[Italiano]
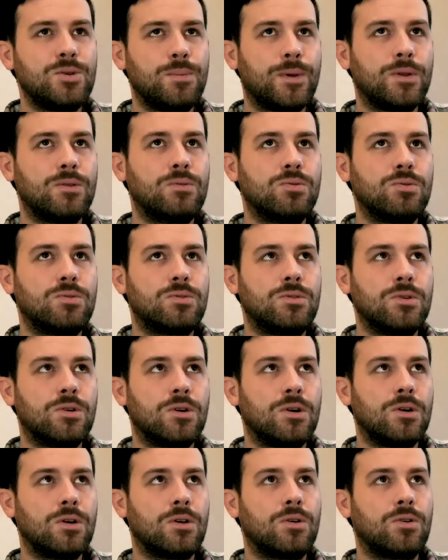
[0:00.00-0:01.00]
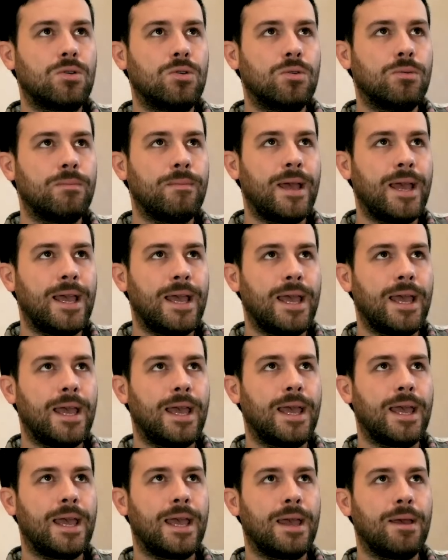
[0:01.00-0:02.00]
soprattutto
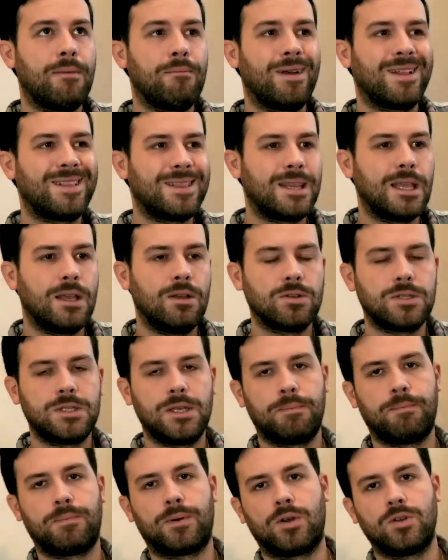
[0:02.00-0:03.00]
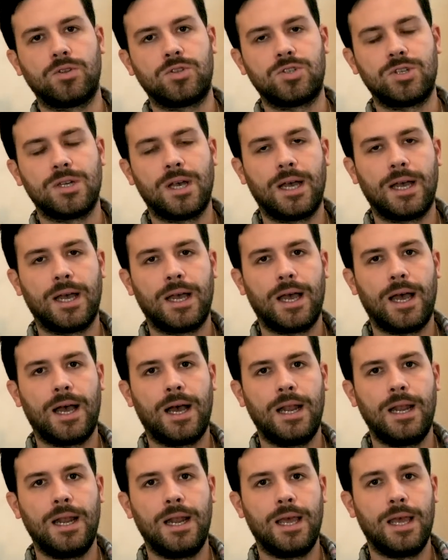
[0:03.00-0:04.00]
come eh, Matteo si approccia
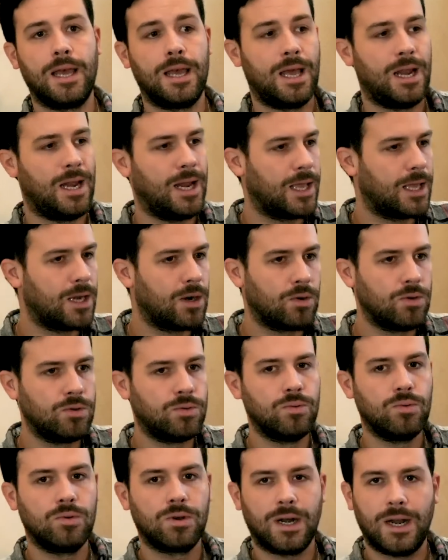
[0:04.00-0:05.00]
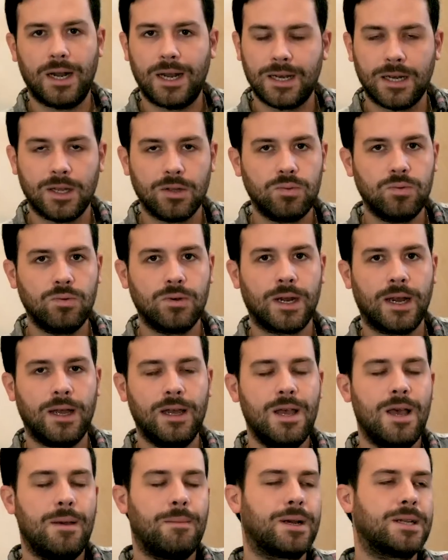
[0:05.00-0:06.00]
al, all'agricoltura, alla natura,
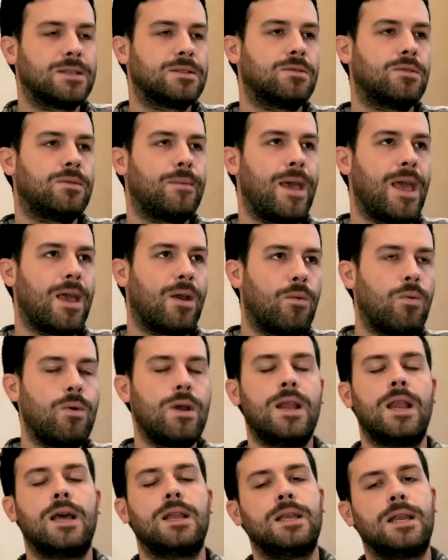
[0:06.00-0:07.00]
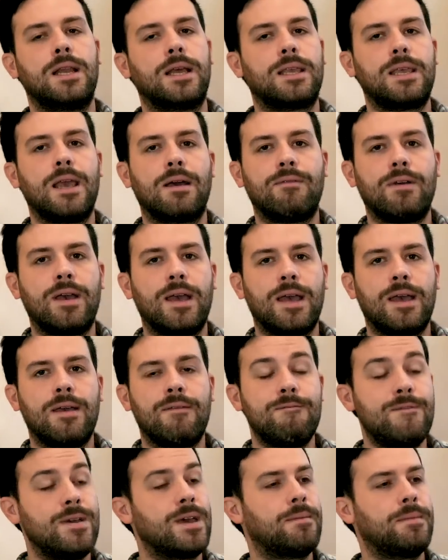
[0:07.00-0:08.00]
perché secondo me è quella lì la chiave
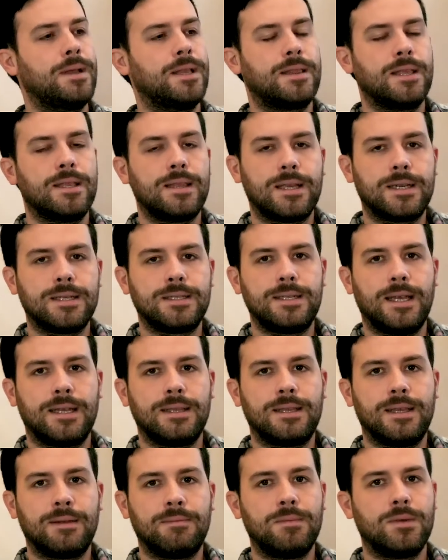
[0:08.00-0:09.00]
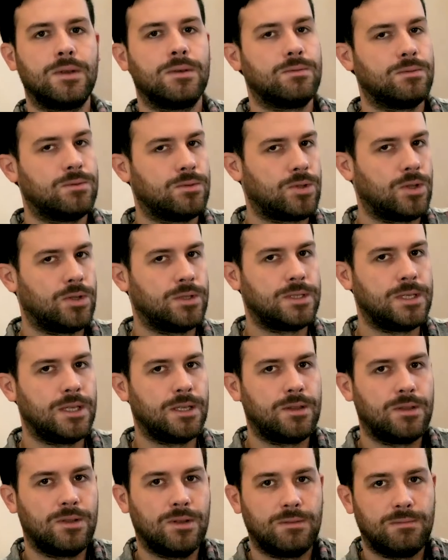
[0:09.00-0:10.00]
veramente interessante. Sto
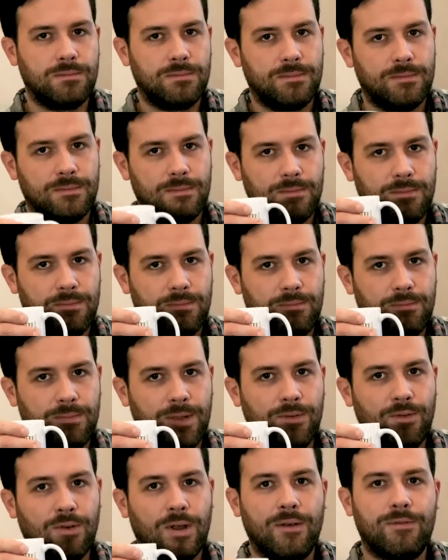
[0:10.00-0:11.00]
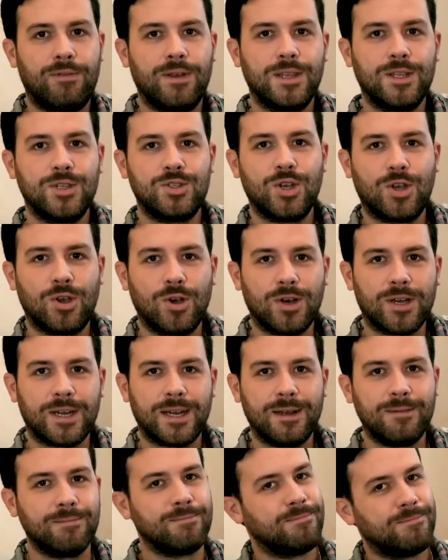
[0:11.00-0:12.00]
zitto, bevo caffè di
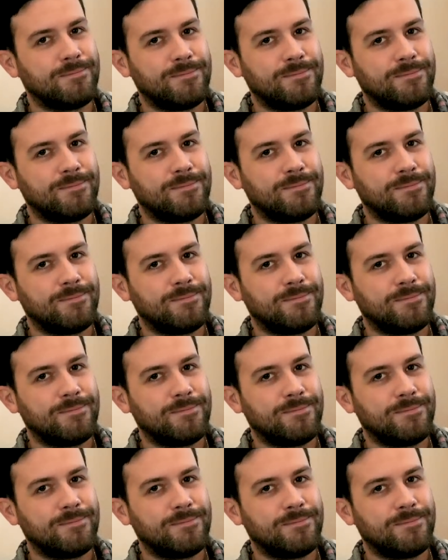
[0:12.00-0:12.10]
cicoria,